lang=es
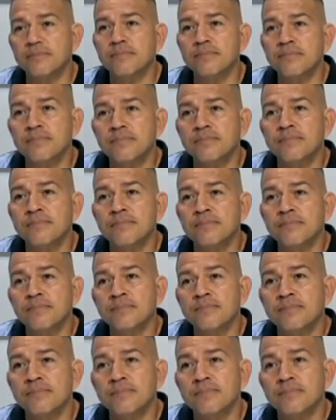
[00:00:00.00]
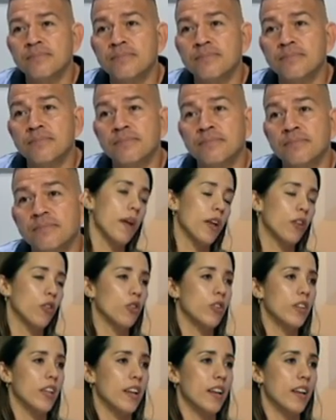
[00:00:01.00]
un equipo que por lo que hemos
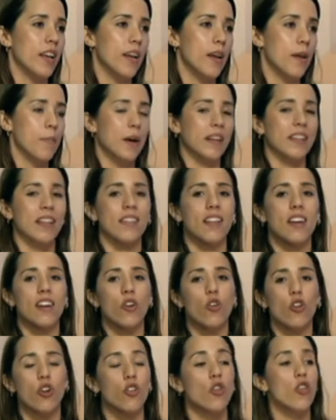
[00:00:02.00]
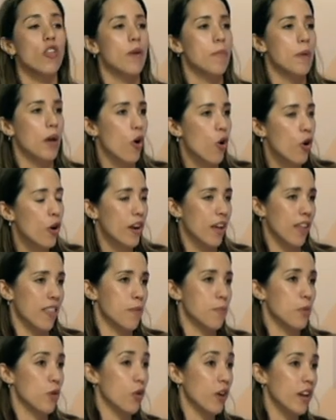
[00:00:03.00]
visto tiene bastante recorrido de mejora, de
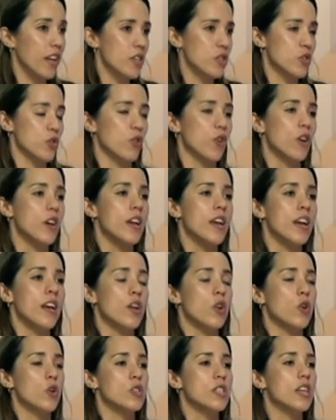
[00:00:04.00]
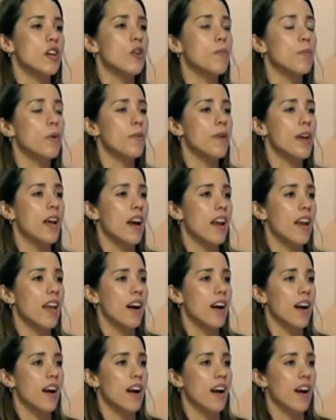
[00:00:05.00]
progreso. No sé cómo ves a,
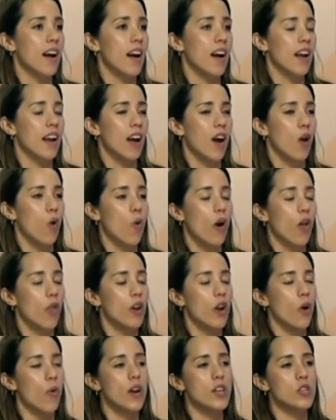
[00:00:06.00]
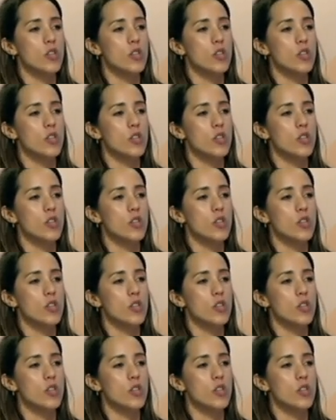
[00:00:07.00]
las jugadoras, cuáles